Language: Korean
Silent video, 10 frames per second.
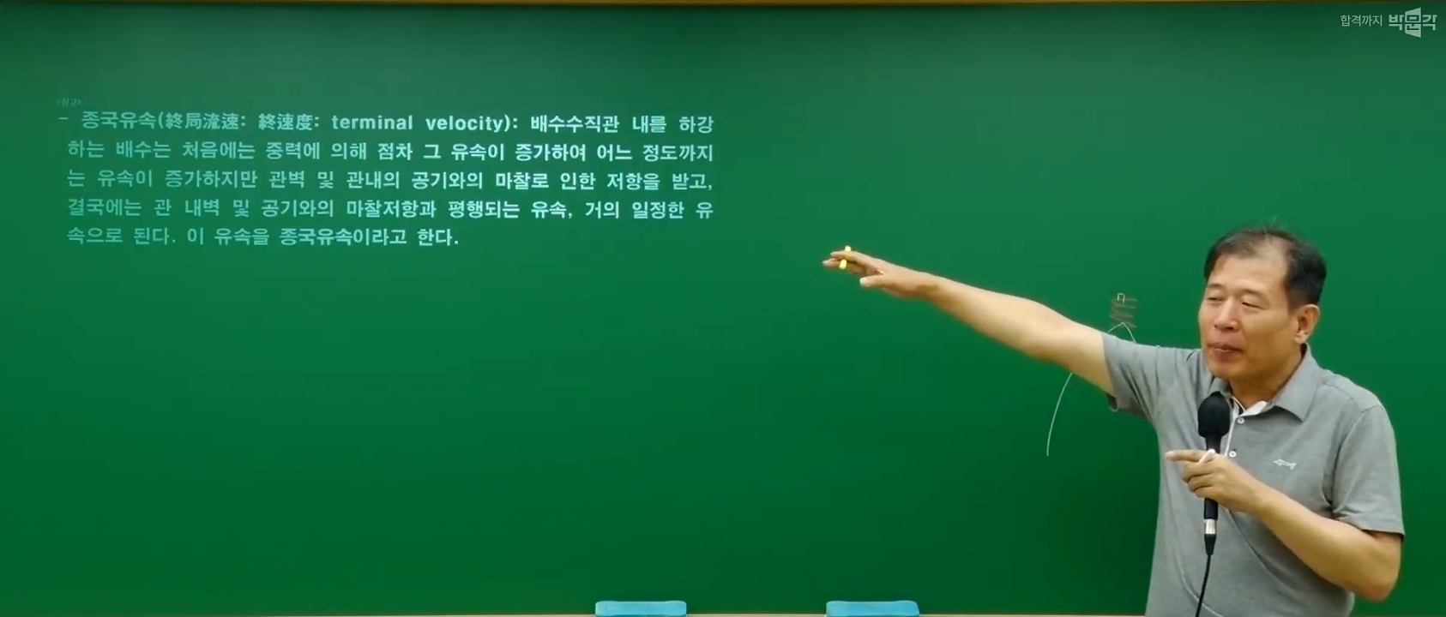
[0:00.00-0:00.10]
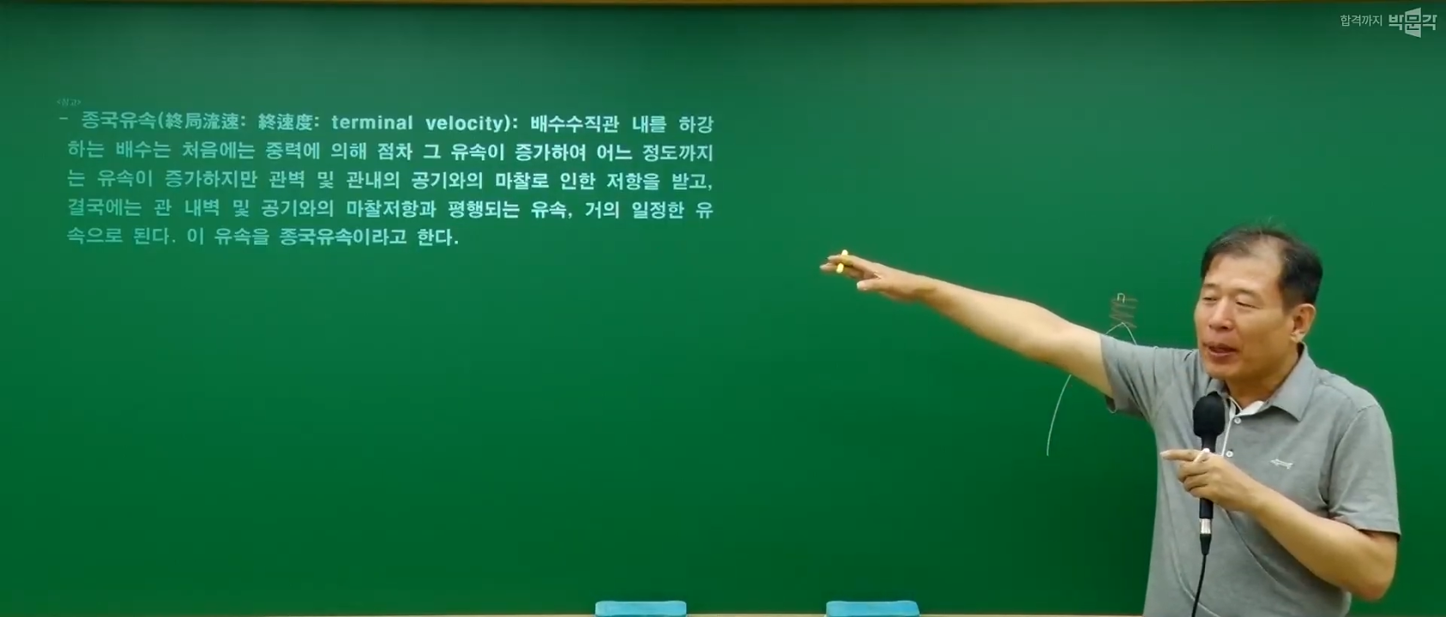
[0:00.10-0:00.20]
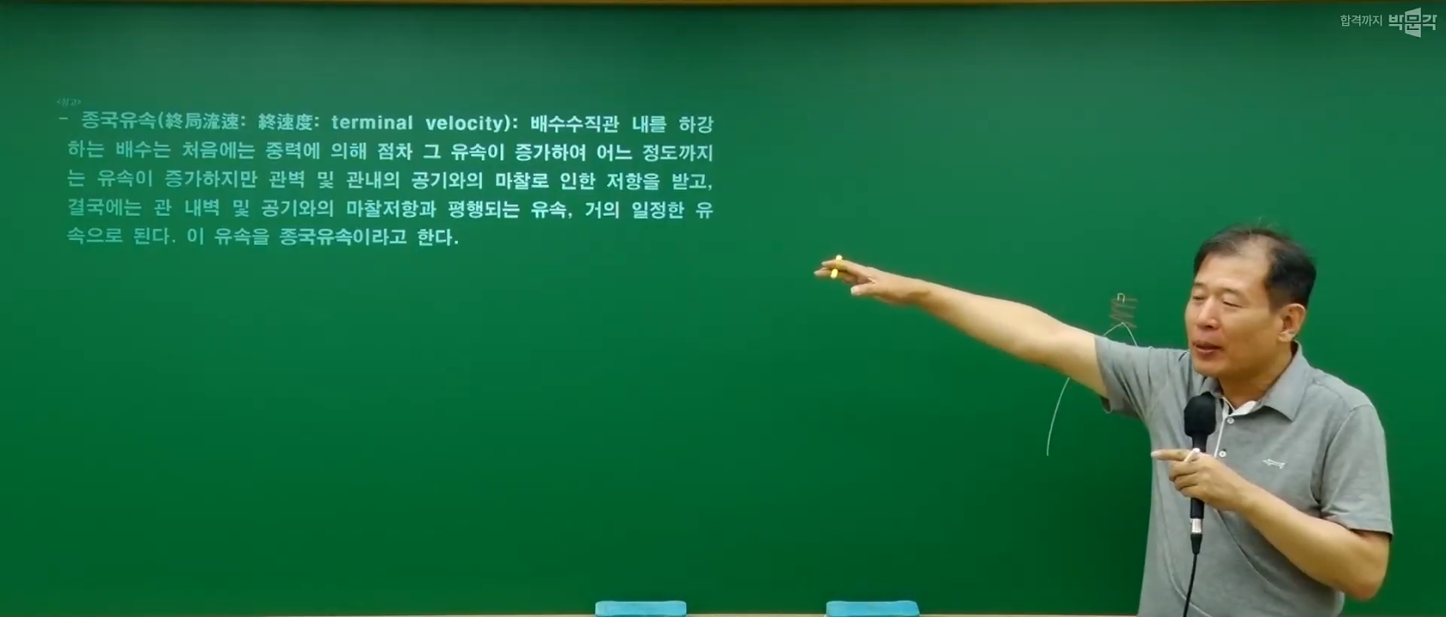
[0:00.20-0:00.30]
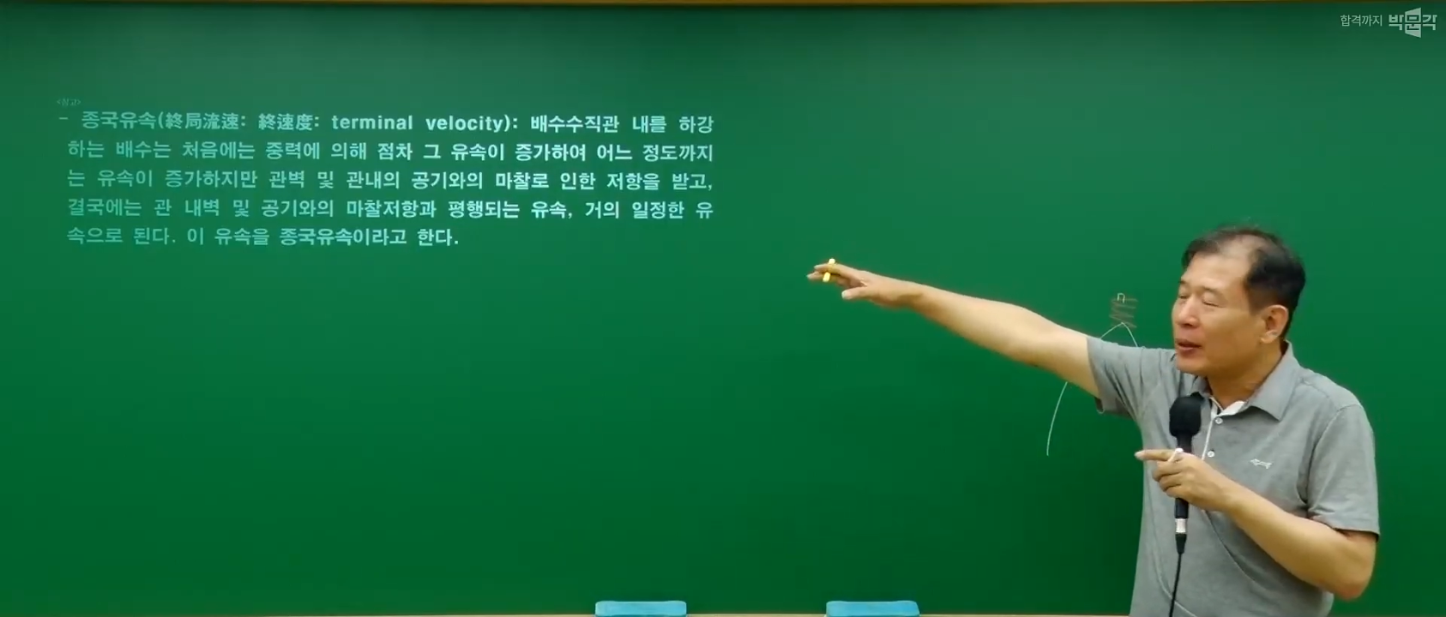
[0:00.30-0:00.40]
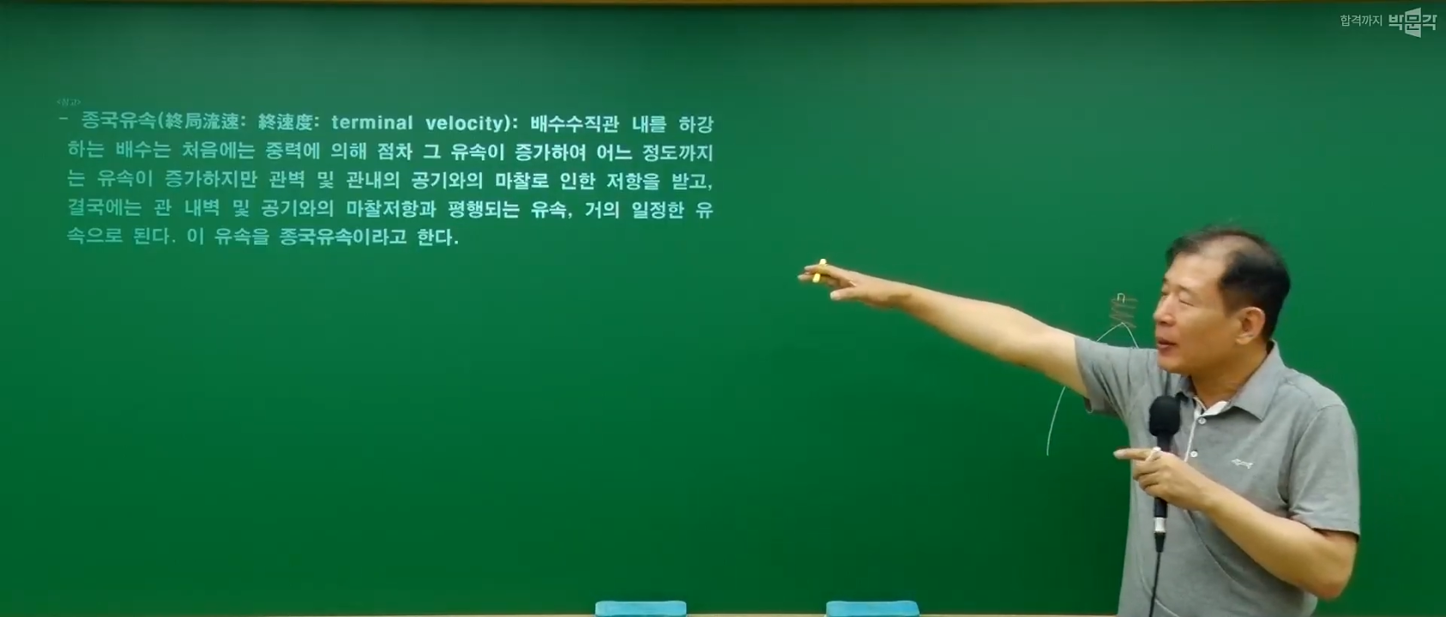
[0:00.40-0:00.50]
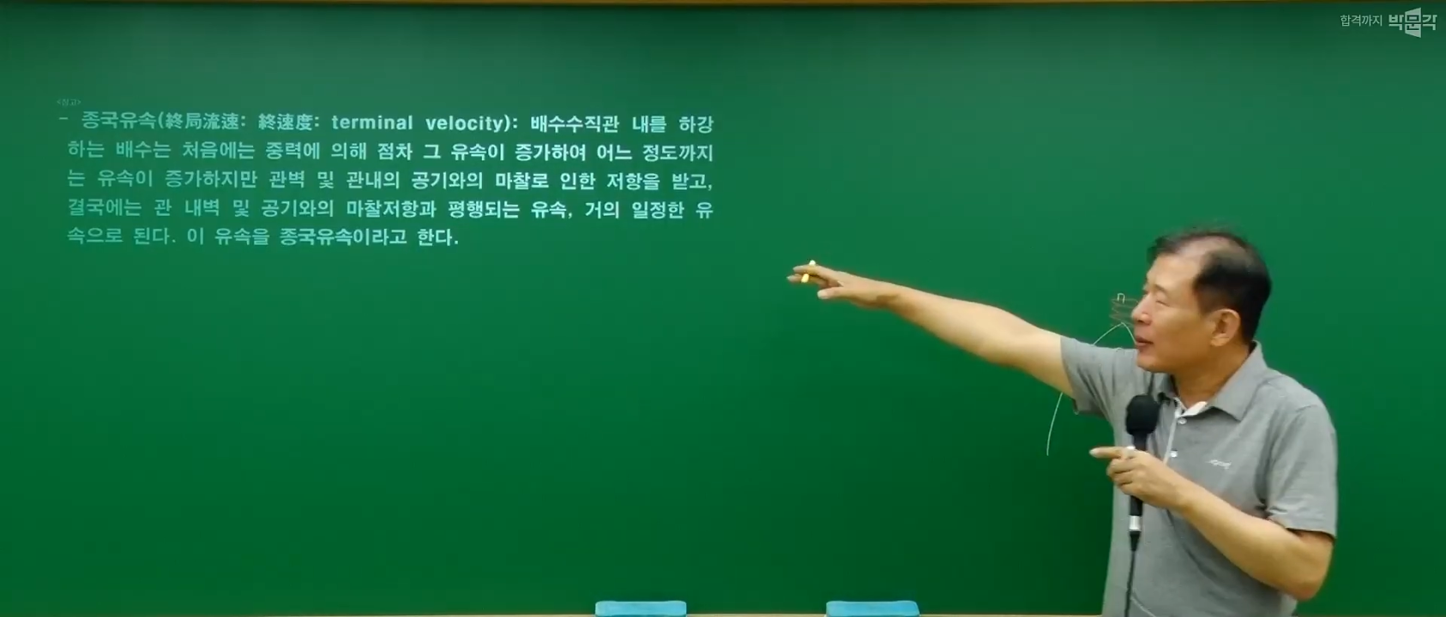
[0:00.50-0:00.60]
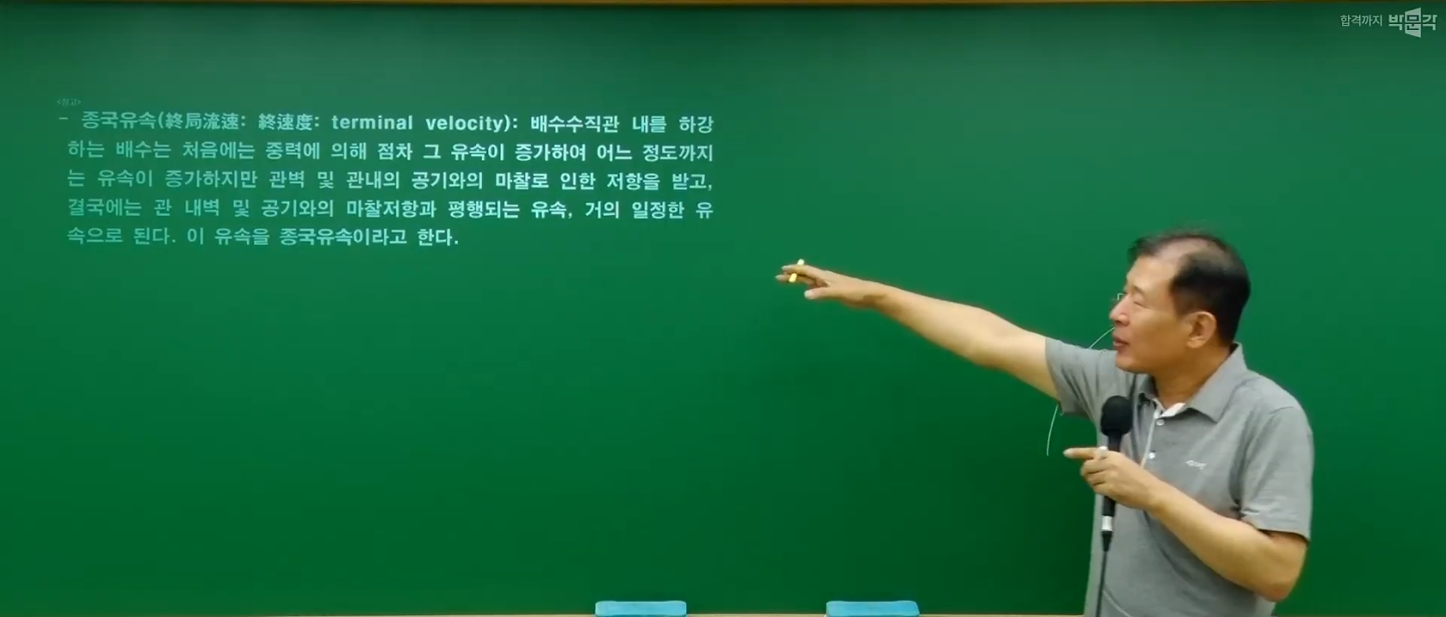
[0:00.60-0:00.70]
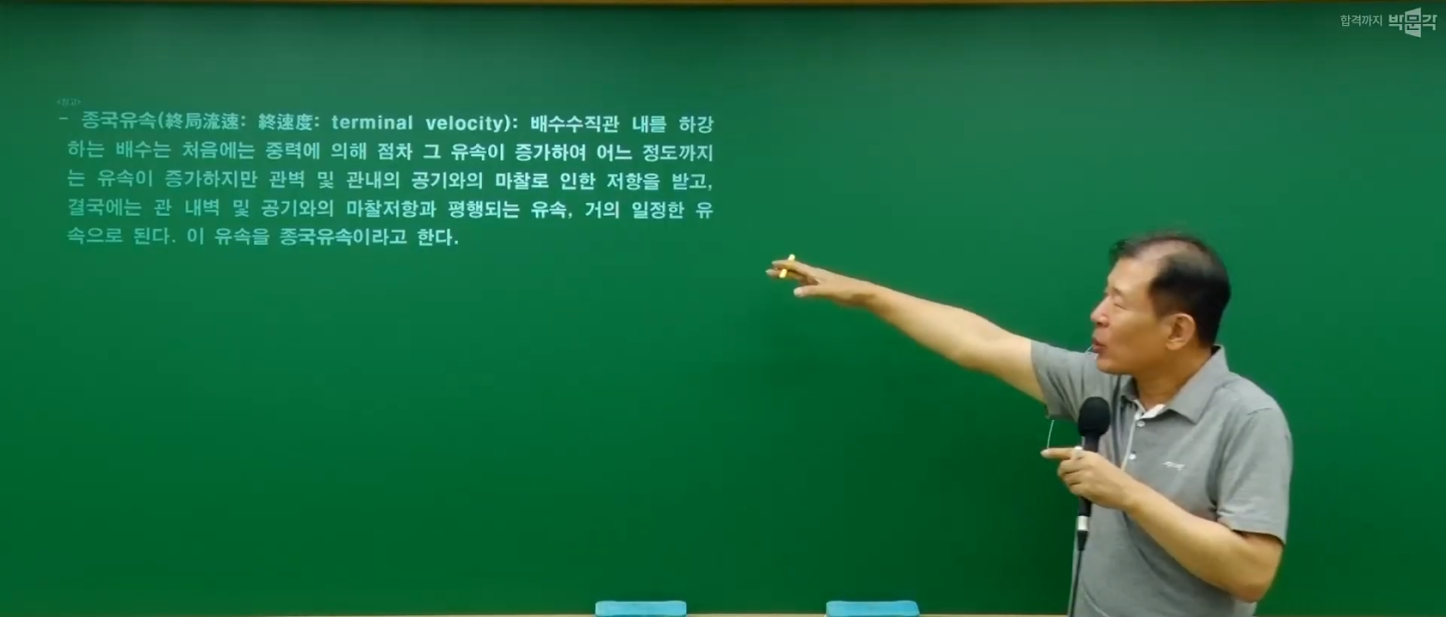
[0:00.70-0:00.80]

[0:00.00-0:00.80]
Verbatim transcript: 말은